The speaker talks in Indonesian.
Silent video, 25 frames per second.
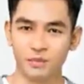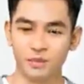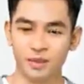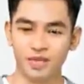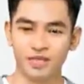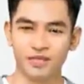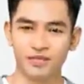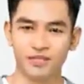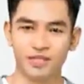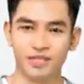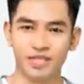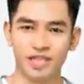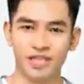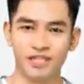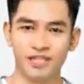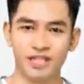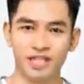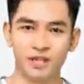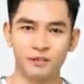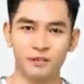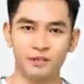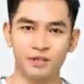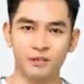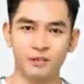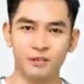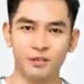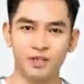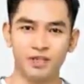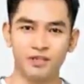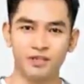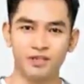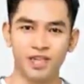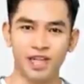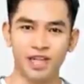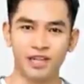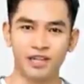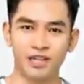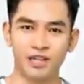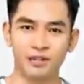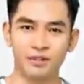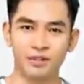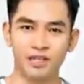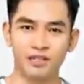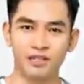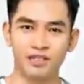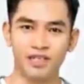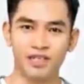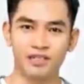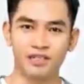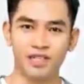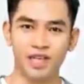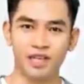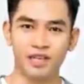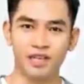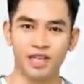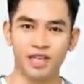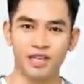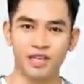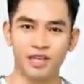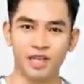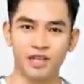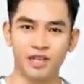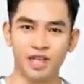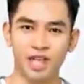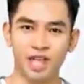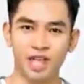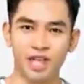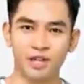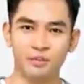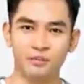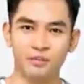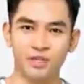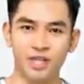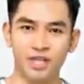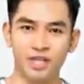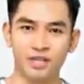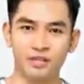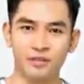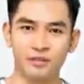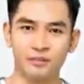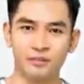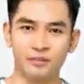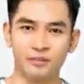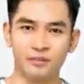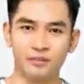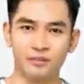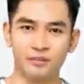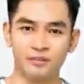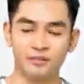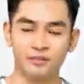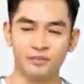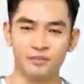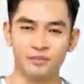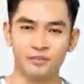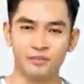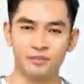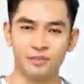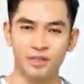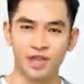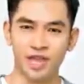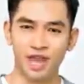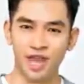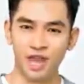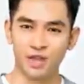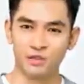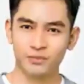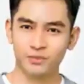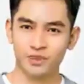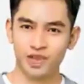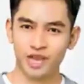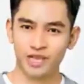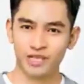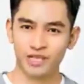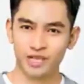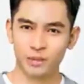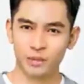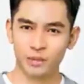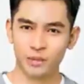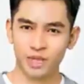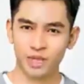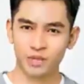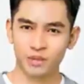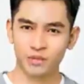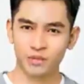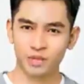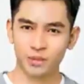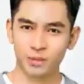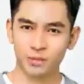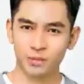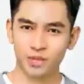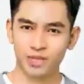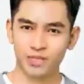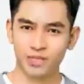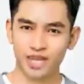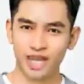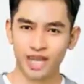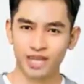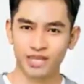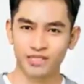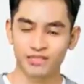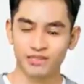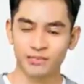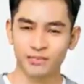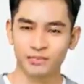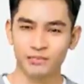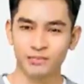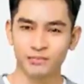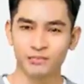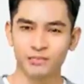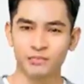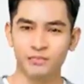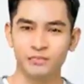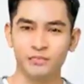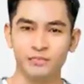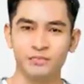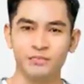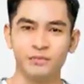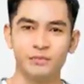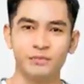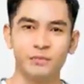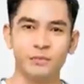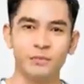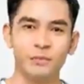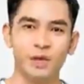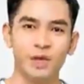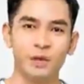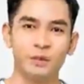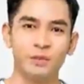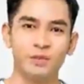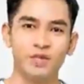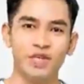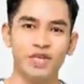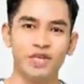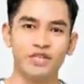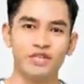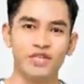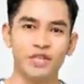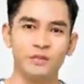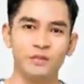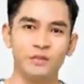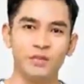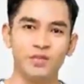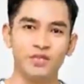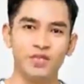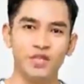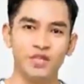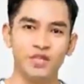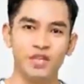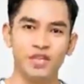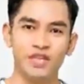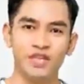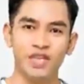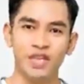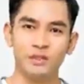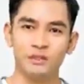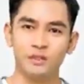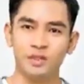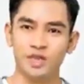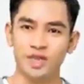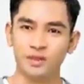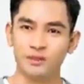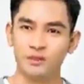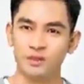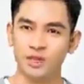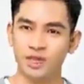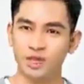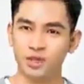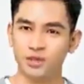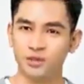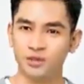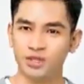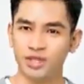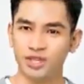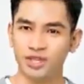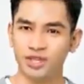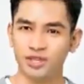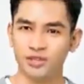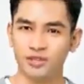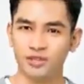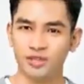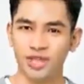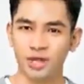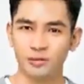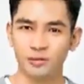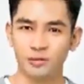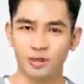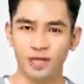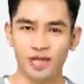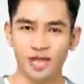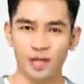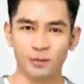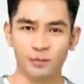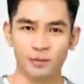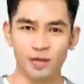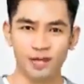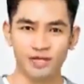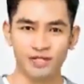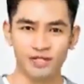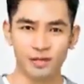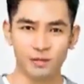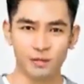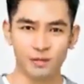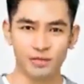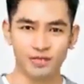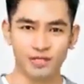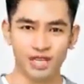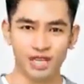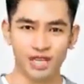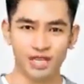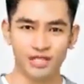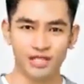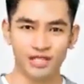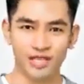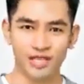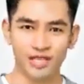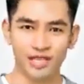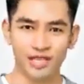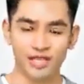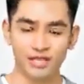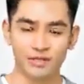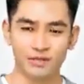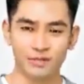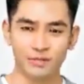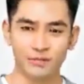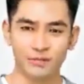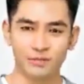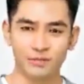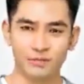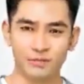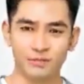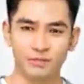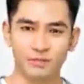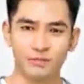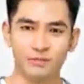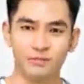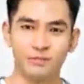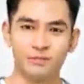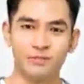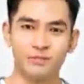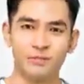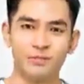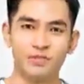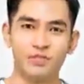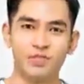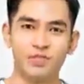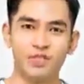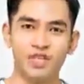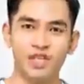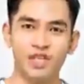Dan setelah Santin selesai menangani urusan perusahaan, dia harus kembali ke rumah sakit untuk menemui Yuman Jismi. Lutfi memutuskan untuk menunggu di sini, dan kemudian pulang kerja dengan Santin.